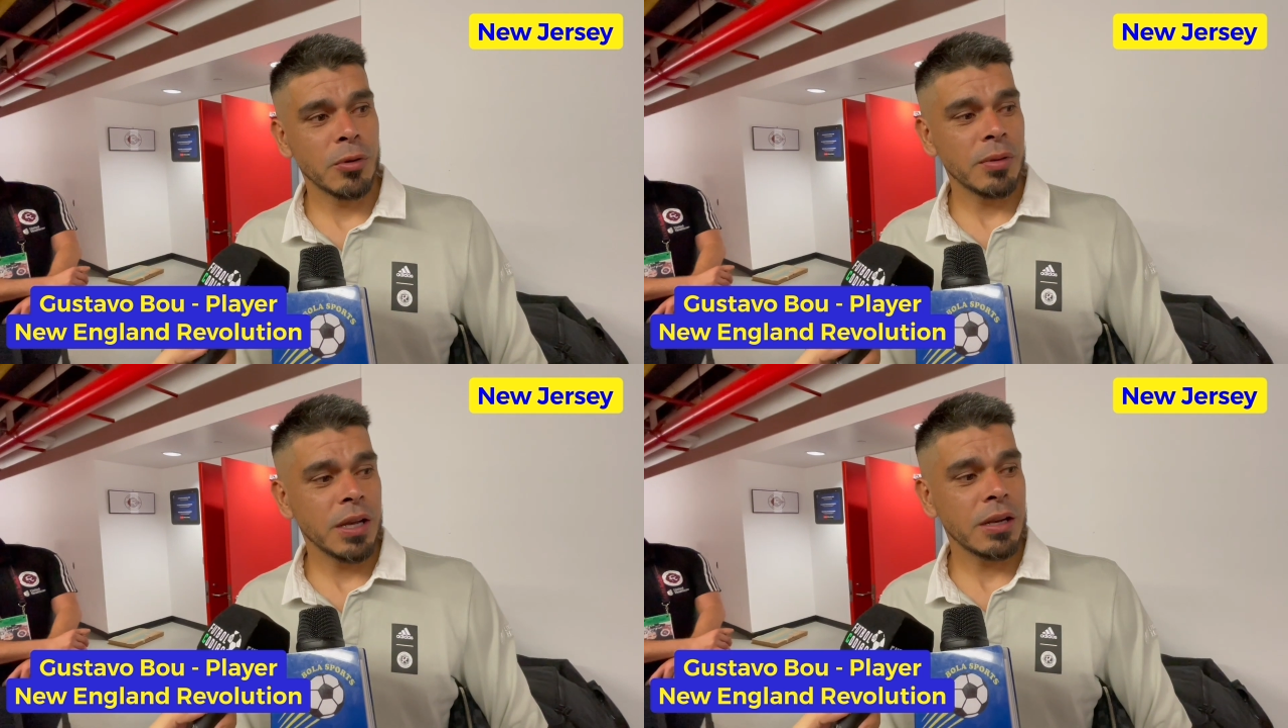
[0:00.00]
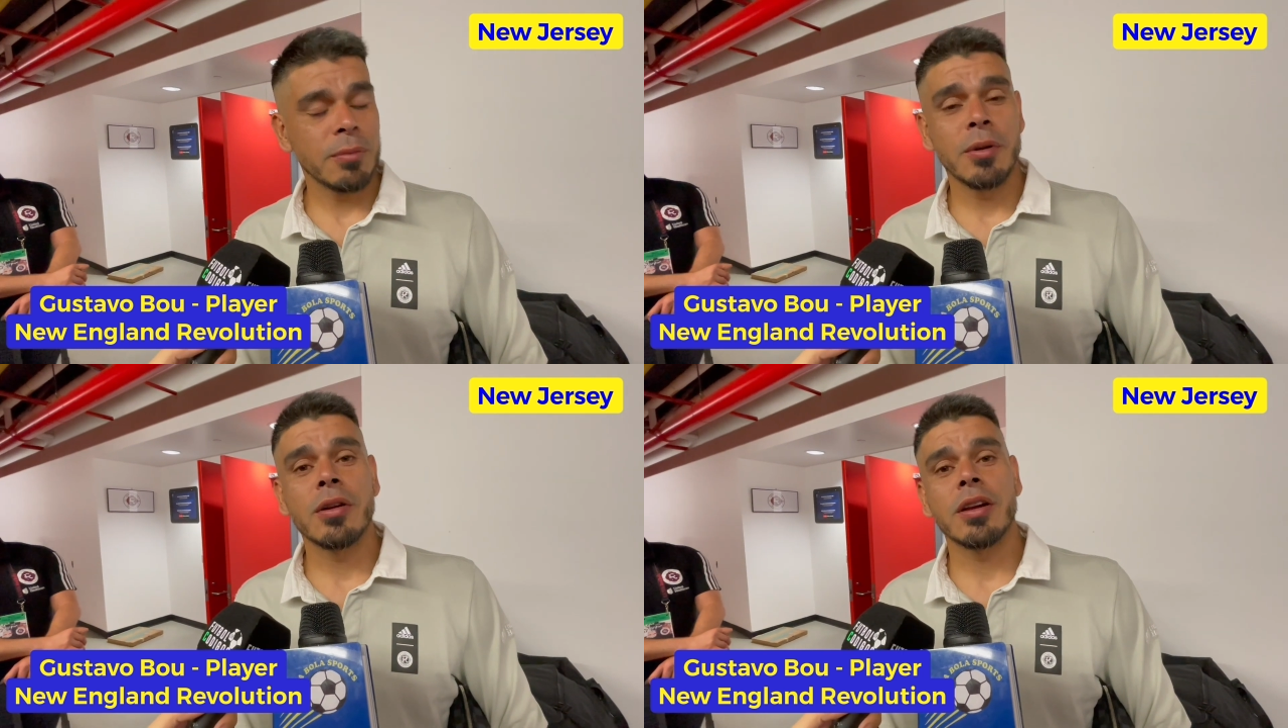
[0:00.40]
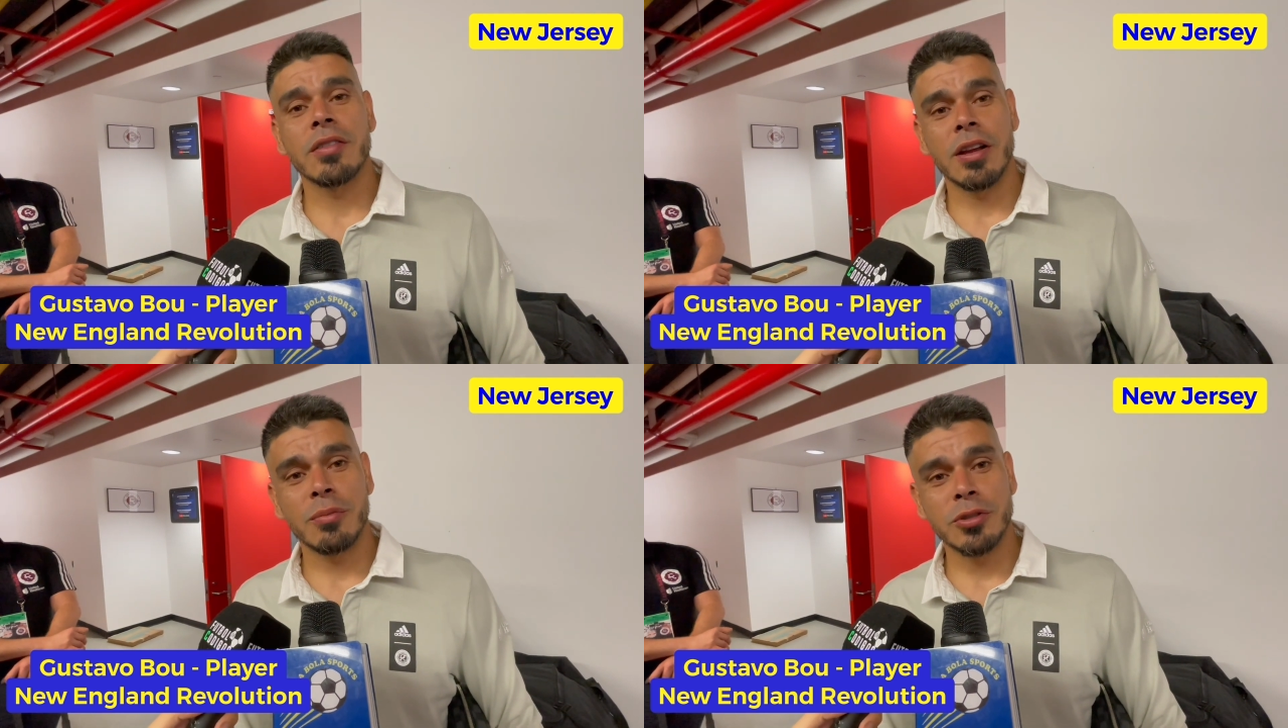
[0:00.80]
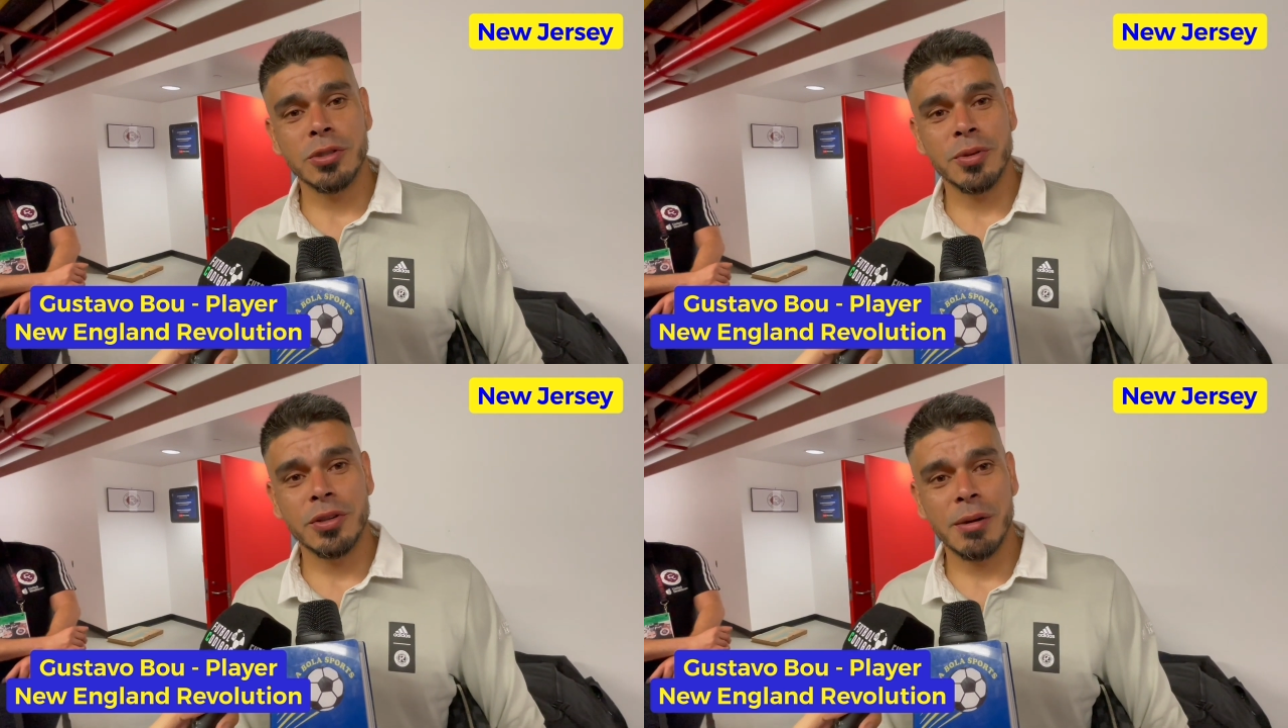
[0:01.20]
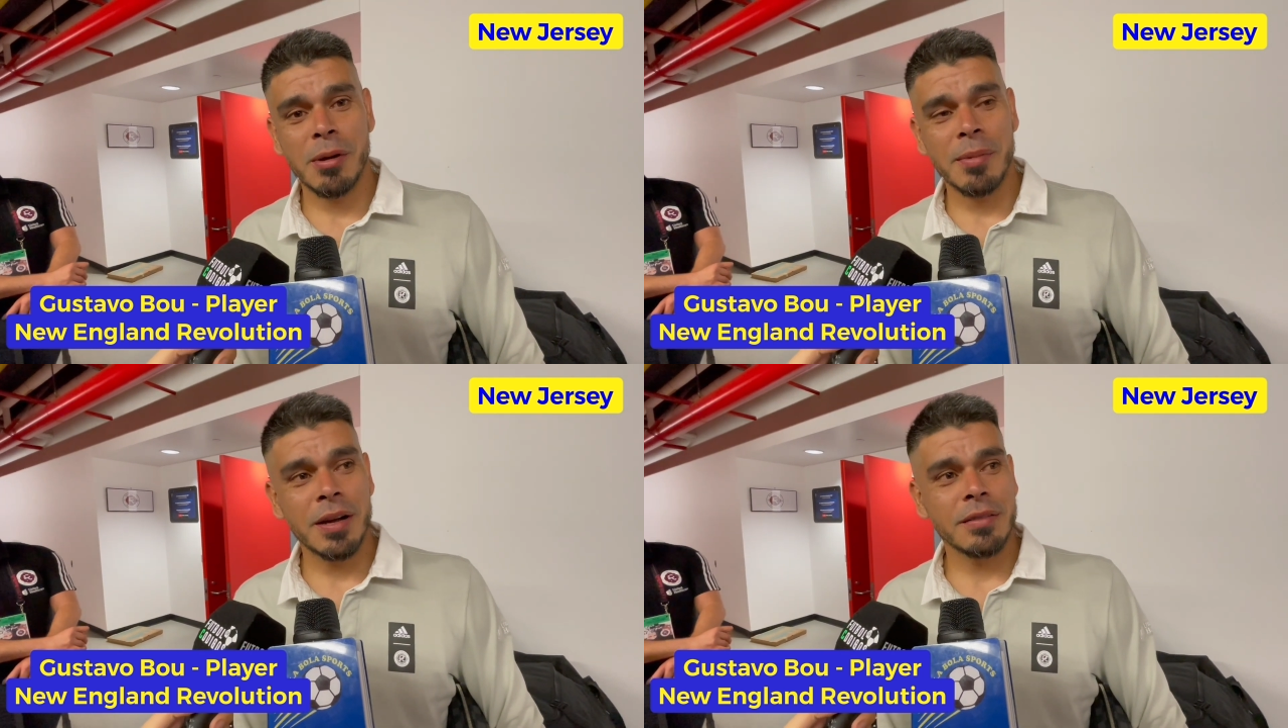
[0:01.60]
muy bien, espero que sean muchos
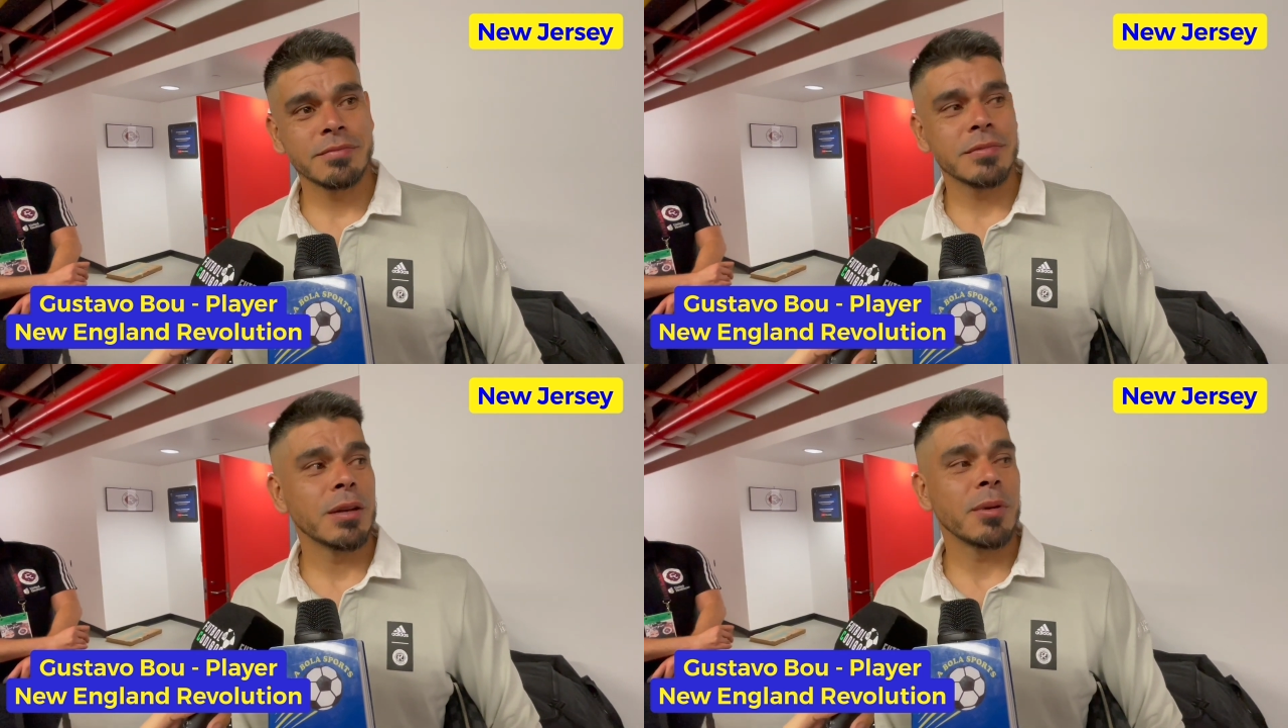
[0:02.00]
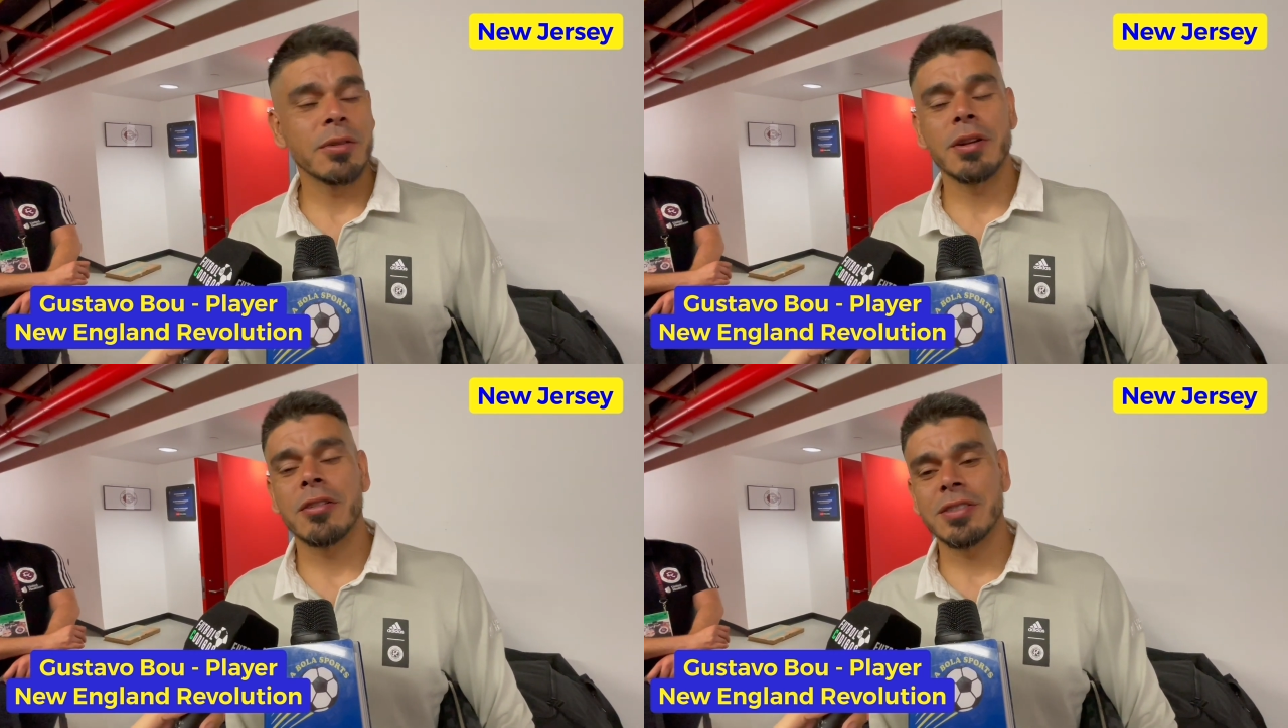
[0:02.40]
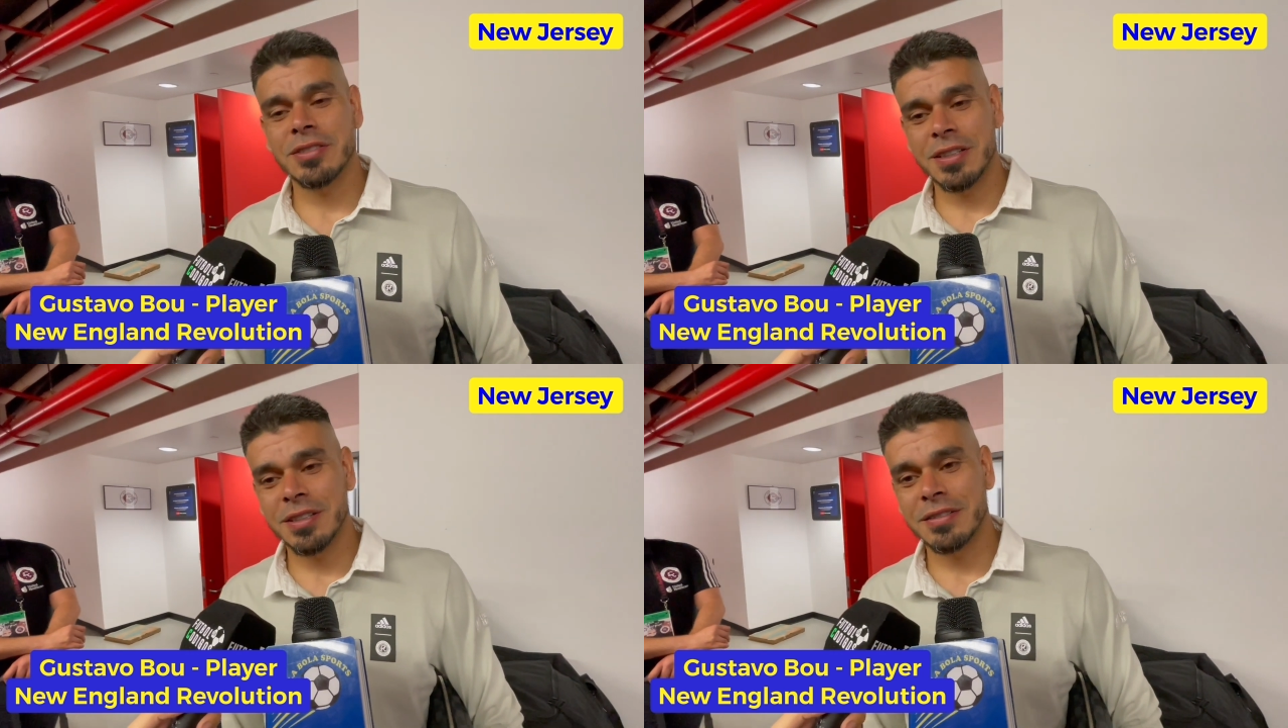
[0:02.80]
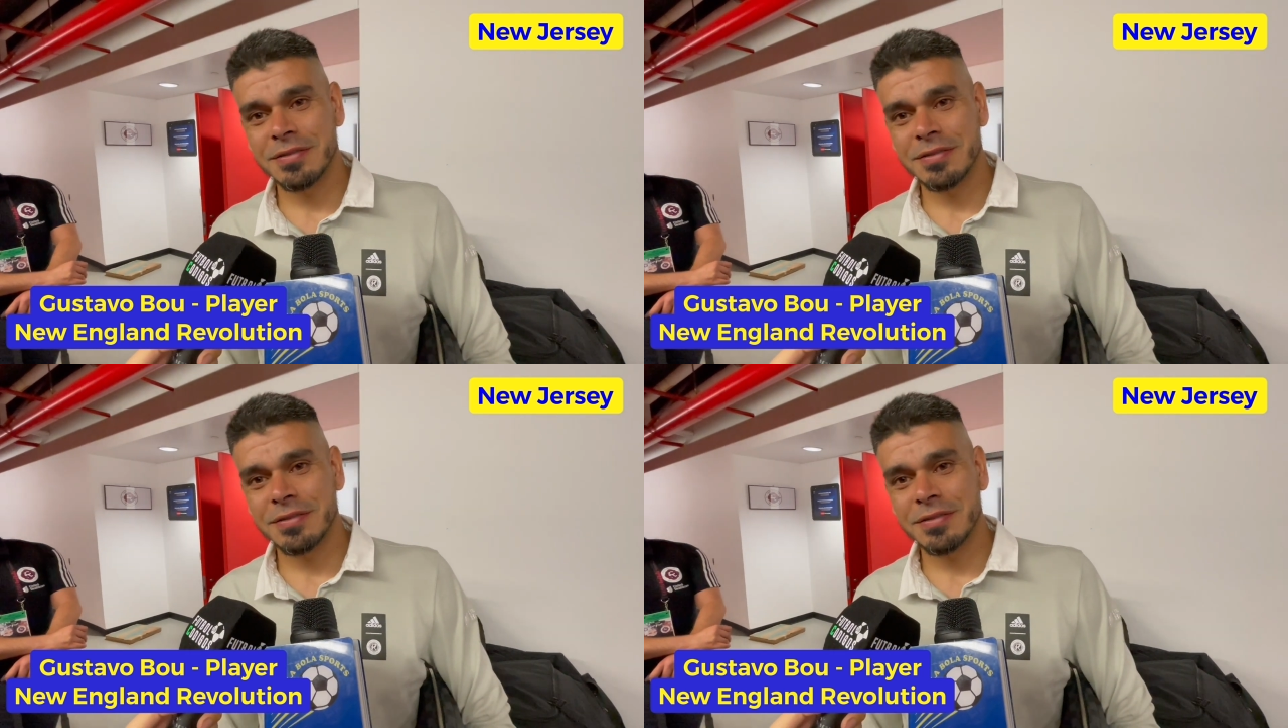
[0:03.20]
programas más. Les mando un abrazo adelante.